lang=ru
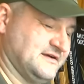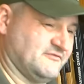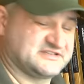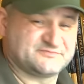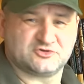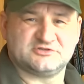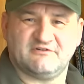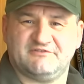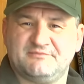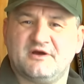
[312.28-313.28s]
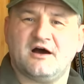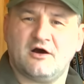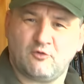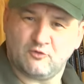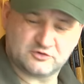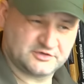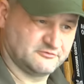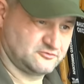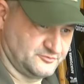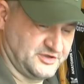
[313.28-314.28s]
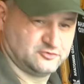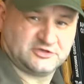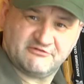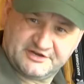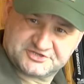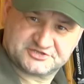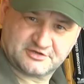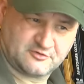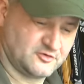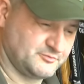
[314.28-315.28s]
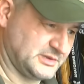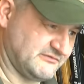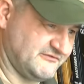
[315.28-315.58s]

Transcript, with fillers: Возможно, во время охоты, вот у меня у товарища такой был,